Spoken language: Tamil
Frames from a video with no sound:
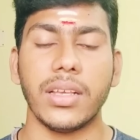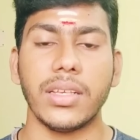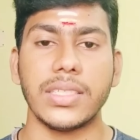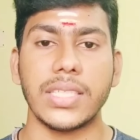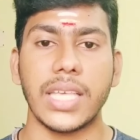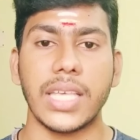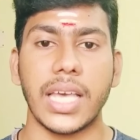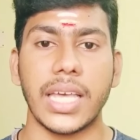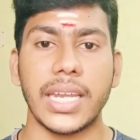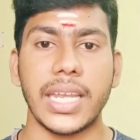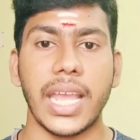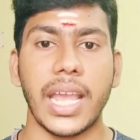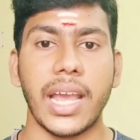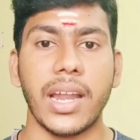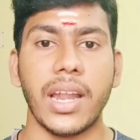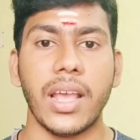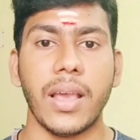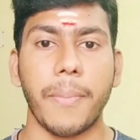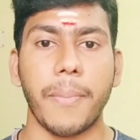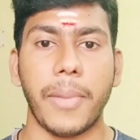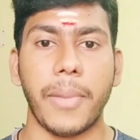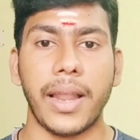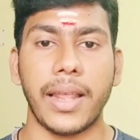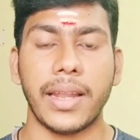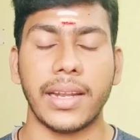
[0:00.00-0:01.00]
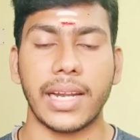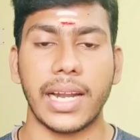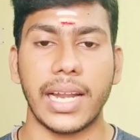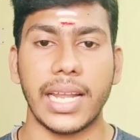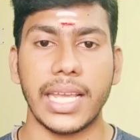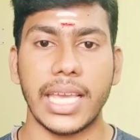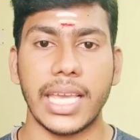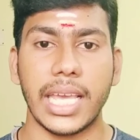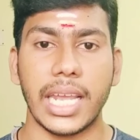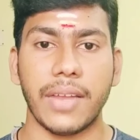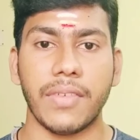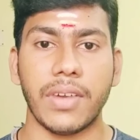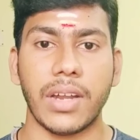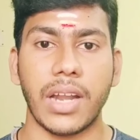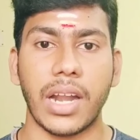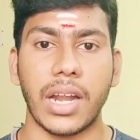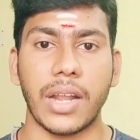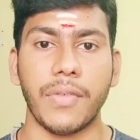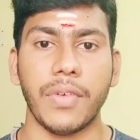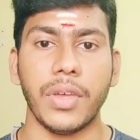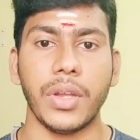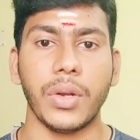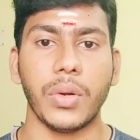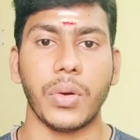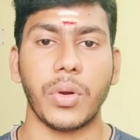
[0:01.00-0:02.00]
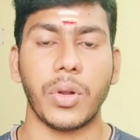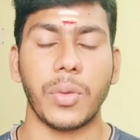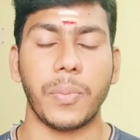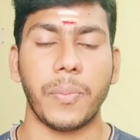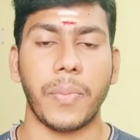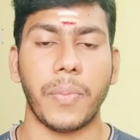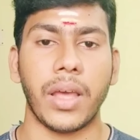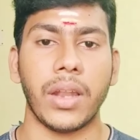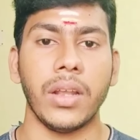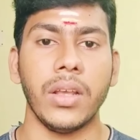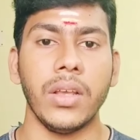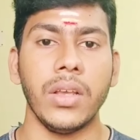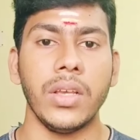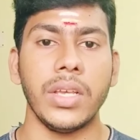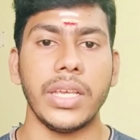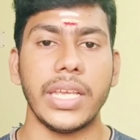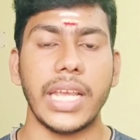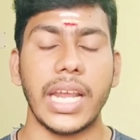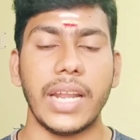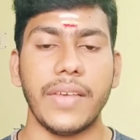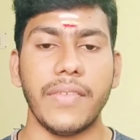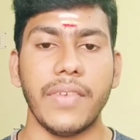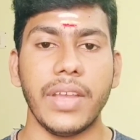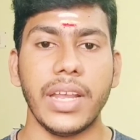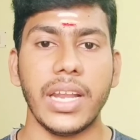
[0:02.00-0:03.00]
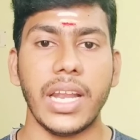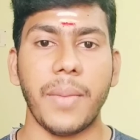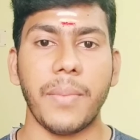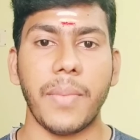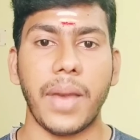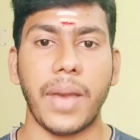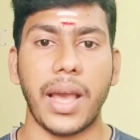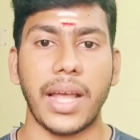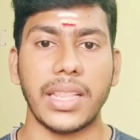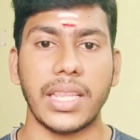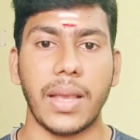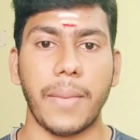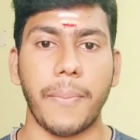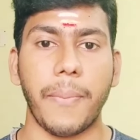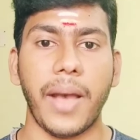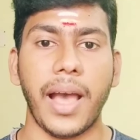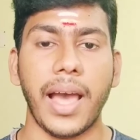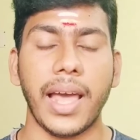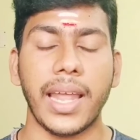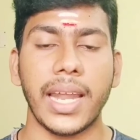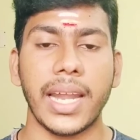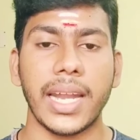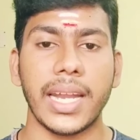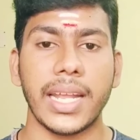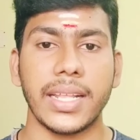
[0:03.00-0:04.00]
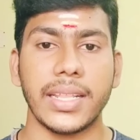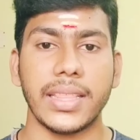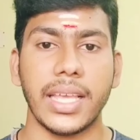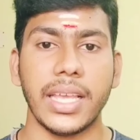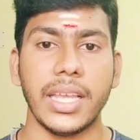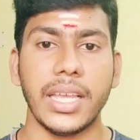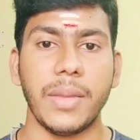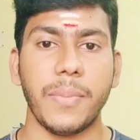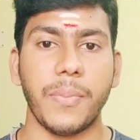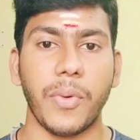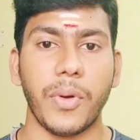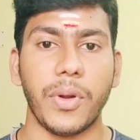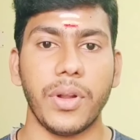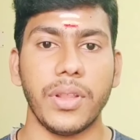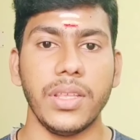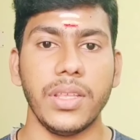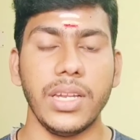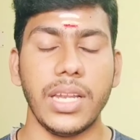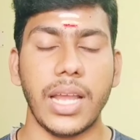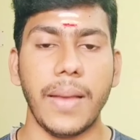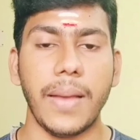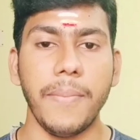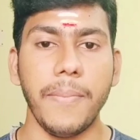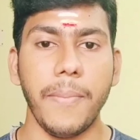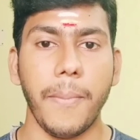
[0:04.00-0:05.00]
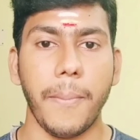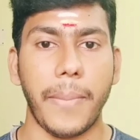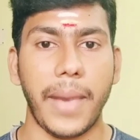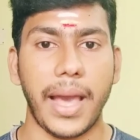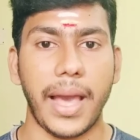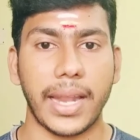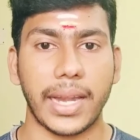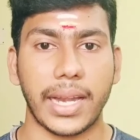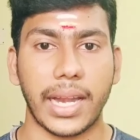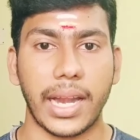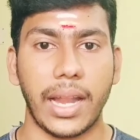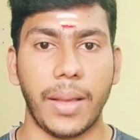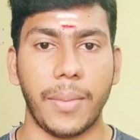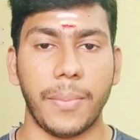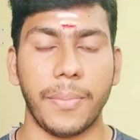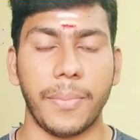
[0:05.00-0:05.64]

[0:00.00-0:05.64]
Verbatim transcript: சரியான பலன்களை இறைவனானவர் கொடுப்பார் எனவே நாம் அந்த பாராயணத்தை இப்பொழுது நாம் பார்க்கலாம்